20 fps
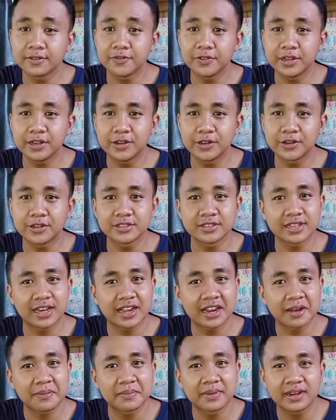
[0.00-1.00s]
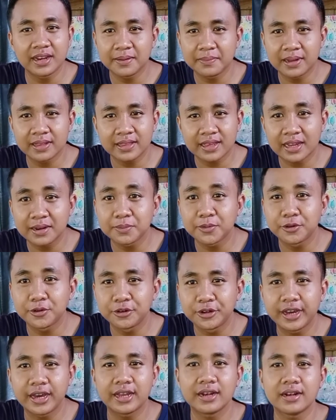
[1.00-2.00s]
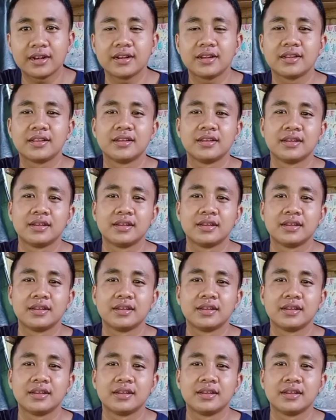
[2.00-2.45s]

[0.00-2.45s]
video cara mendapatkan modal